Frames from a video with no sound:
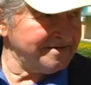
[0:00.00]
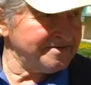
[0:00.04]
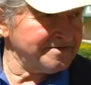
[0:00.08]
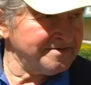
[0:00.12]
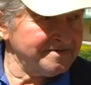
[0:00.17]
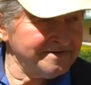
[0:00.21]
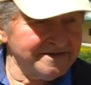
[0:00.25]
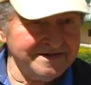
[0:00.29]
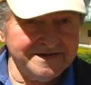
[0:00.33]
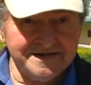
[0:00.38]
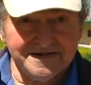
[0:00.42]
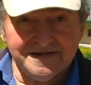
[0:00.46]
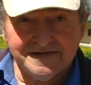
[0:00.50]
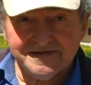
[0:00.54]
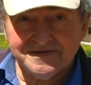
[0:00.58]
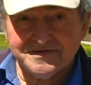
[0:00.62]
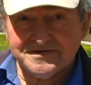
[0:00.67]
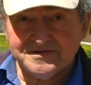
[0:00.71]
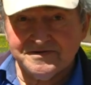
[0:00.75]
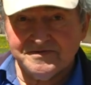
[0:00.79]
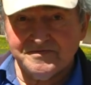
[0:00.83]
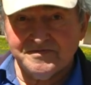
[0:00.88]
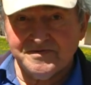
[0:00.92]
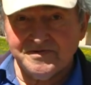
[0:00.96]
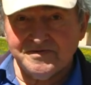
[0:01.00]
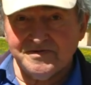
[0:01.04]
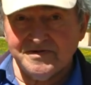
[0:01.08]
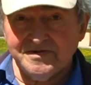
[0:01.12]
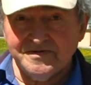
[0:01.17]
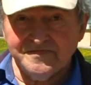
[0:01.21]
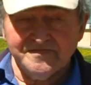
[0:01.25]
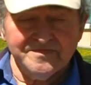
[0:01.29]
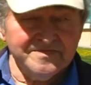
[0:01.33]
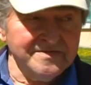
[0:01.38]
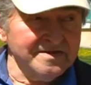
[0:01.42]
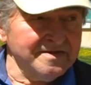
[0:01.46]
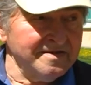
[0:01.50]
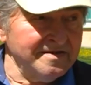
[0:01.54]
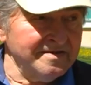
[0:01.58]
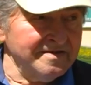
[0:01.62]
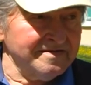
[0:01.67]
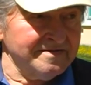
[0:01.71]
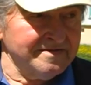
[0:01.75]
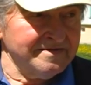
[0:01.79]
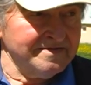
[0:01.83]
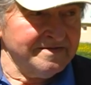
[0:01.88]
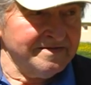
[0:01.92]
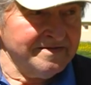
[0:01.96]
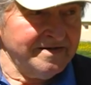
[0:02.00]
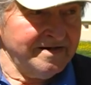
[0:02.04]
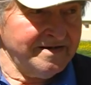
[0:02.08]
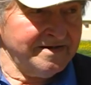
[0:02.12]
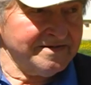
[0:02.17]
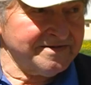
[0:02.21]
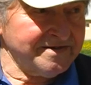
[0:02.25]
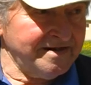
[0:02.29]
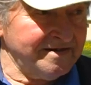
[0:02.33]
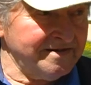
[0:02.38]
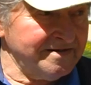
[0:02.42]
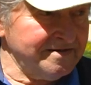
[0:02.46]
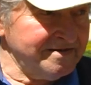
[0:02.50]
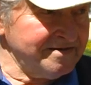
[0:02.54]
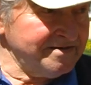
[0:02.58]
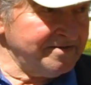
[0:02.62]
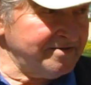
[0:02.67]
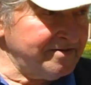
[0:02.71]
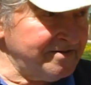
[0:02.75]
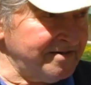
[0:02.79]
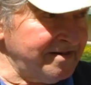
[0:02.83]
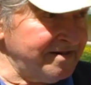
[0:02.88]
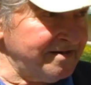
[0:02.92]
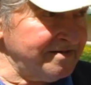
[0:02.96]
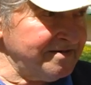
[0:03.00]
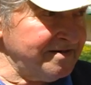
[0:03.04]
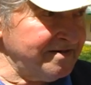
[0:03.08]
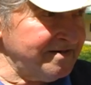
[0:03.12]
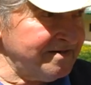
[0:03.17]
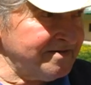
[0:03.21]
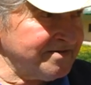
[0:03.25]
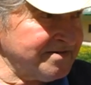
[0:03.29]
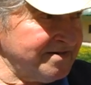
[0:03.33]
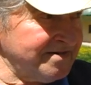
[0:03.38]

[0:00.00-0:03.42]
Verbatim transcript: Kiedyś, kiedyś to było chata Hendoga, nie?